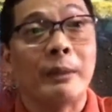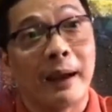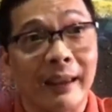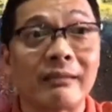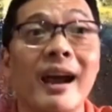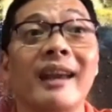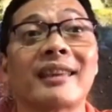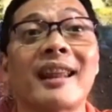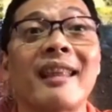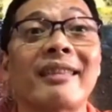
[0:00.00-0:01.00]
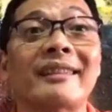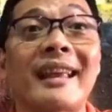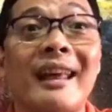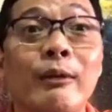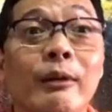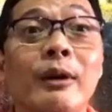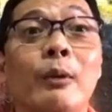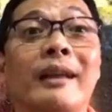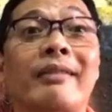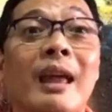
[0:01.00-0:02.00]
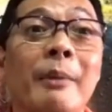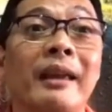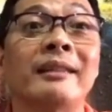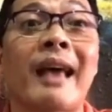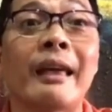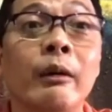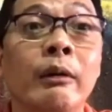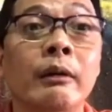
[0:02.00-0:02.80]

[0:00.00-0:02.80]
Di ba, kita-kita lang tayo sa laro. Huwag na tayo mag-iinsayo.